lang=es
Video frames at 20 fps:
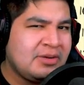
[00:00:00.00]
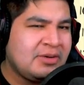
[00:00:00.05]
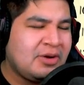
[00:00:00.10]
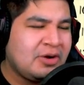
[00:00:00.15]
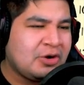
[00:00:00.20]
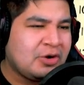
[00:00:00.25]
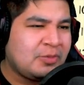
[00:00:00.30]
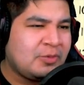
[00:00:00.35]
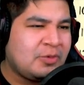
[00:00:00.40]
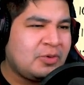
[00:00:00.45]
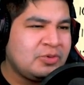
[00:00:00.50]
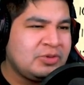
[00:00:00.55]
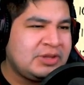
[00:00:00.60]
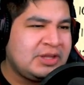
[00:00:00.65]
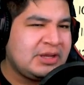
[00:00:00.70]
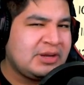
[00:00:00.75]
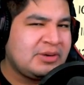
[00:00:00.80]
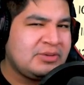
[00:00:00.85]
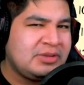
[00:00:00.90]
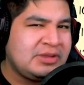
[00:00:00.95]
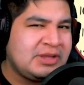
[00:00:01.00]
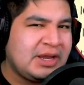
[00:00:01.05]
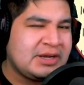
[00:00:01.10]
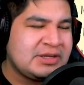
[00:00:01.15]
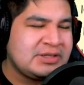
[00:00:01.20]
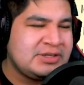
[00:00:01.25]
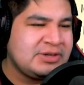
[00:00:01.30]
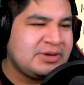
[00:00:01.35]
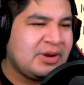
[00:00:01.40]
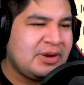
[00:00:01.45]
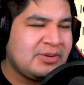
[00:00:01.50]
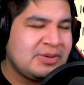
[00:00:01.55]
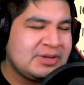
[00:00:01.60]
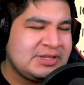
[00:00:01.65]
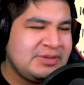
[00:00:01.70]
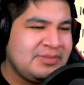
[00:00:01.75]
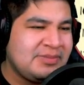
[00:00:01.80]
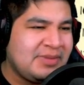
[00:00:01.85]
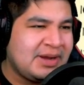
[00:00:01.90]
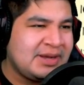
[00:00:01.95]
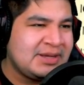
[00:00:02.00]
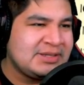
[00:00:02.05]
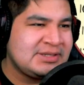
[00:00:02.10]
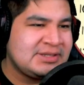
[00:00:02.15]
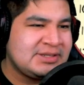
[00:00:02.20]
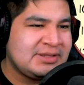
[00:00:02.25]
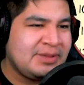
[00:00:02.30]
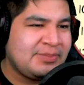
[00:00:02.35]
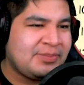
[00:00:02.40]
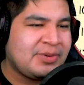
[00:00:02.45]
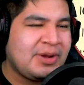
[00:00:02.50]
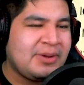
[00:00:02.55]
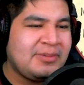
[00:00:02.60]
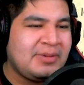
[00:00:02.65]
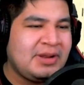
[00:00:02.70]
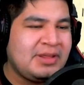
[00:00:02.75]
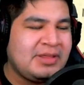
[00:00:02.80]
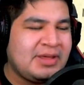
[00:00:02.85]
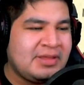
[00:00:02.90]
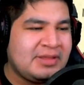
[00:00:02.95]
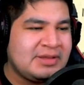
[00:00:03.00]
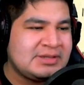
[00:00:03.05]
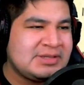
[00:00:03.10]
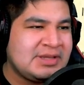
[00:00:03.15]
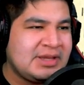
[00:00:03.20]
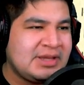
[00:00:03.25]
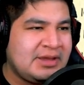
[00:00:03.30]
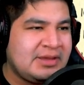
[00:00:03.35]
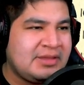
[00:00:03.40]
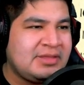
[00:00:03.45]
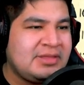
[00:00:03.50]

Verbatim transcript: o como un, tercio o algo así más de probabilidades de,